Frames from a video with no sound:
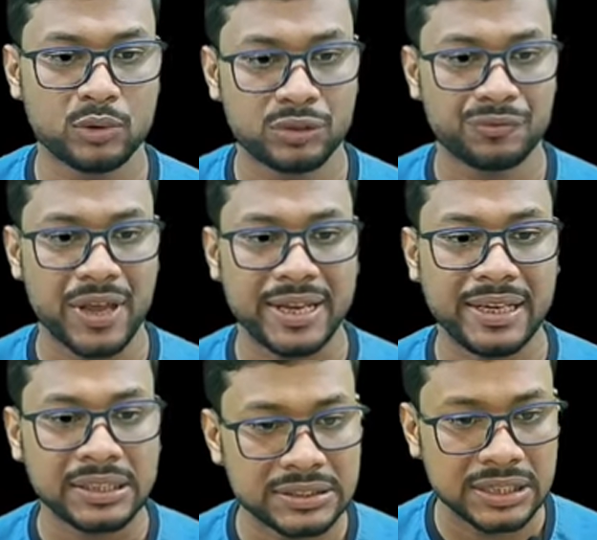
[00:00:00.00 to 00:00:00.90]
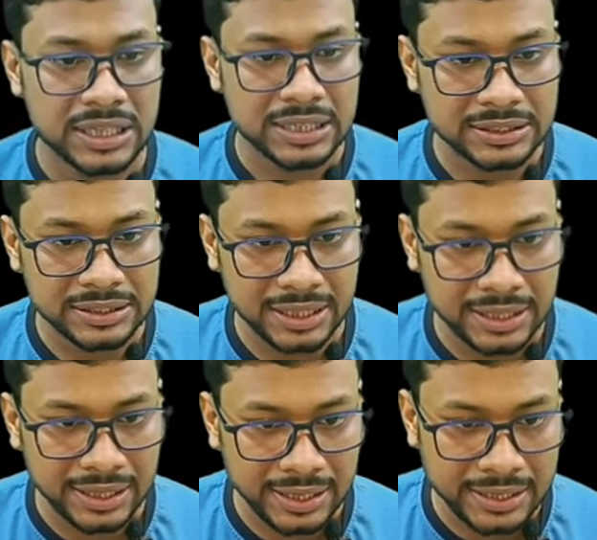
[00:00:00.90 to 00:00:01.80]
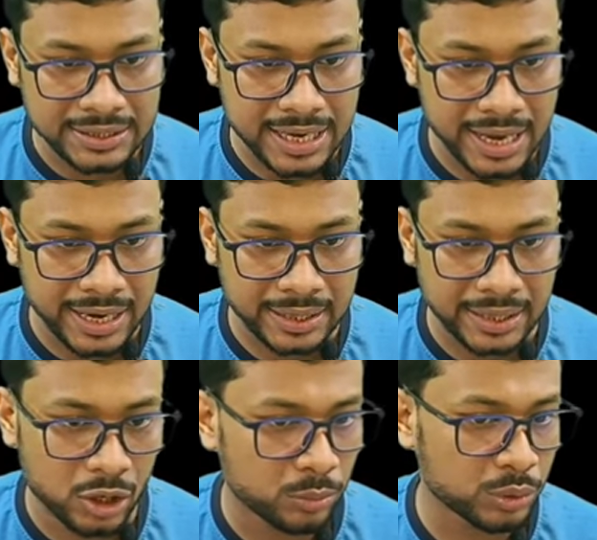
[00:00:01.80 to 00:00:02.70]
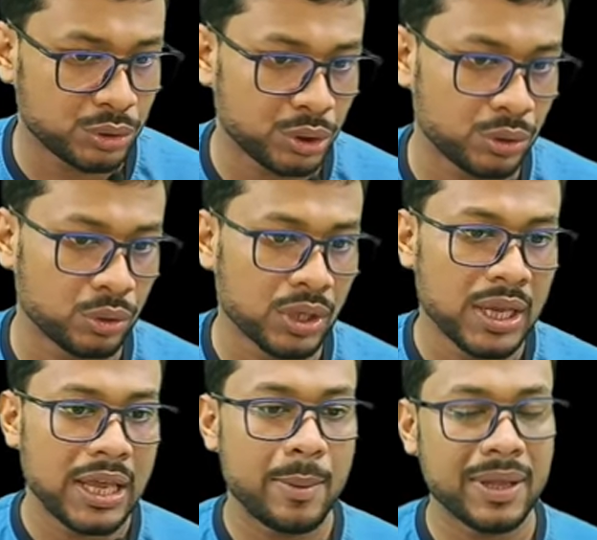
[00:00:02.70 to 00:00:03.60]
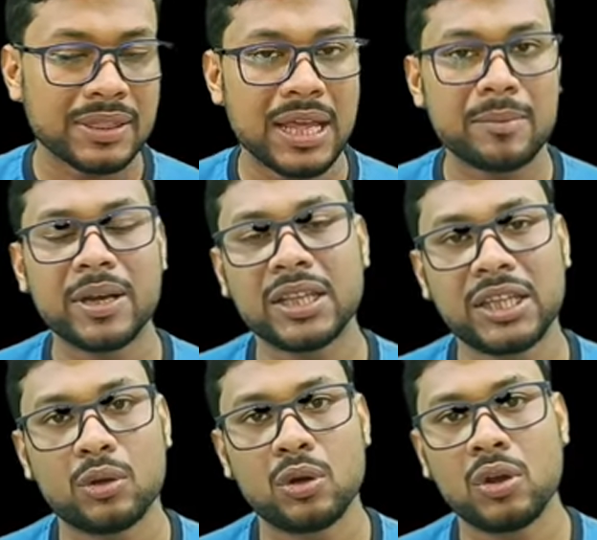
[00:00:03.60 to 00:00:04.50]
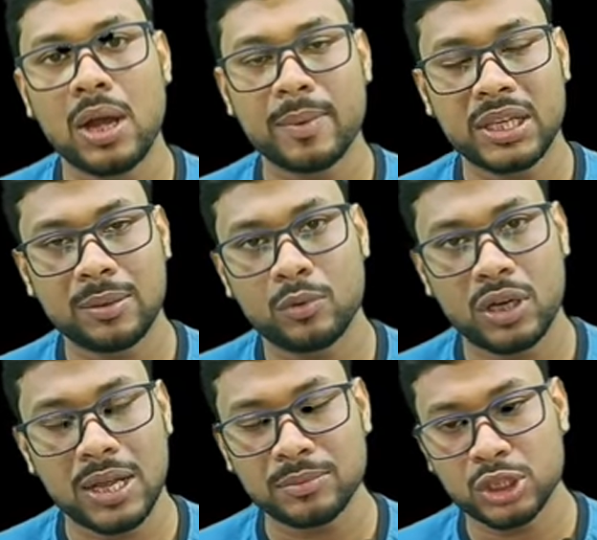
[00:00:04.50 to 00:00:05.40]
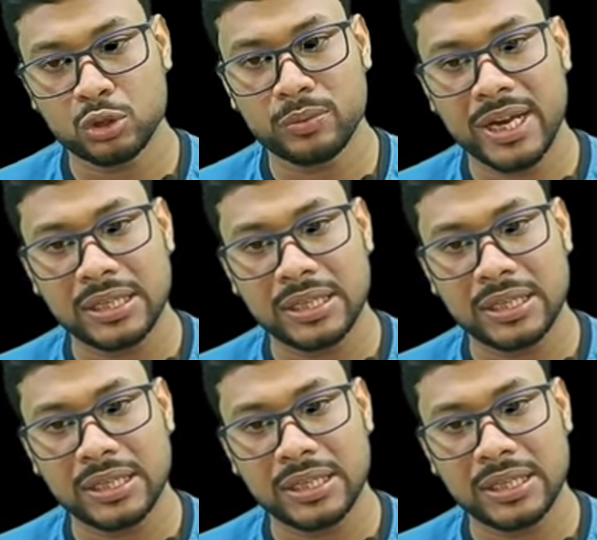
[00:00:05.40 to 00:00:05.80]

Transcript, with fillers: নাম হচ্ছে ফ্যারিং যেটা এই জায়গাটায় অবস্থিত এবার তার মানে কি হলো আমি কি বললাম যে তুমি